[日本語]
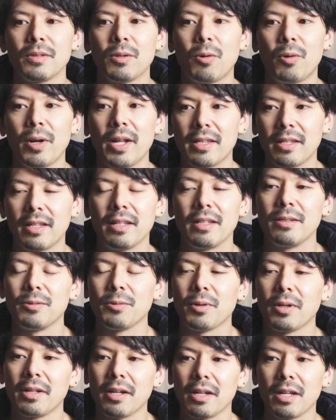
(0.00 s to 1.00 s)
これっていう
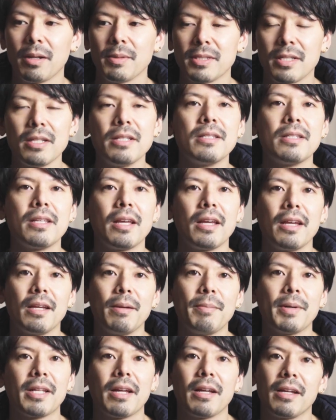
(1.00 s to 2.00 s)
のがなければ全然
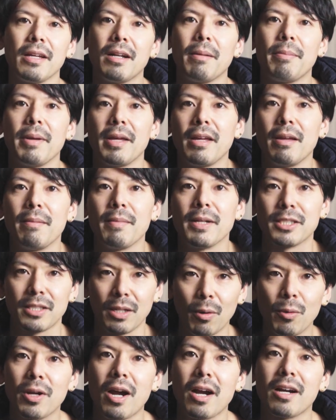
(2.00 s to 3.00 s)
まだ選べまし
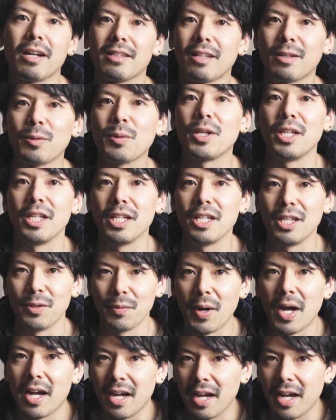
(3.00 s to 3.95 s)
た、俺が買った時には。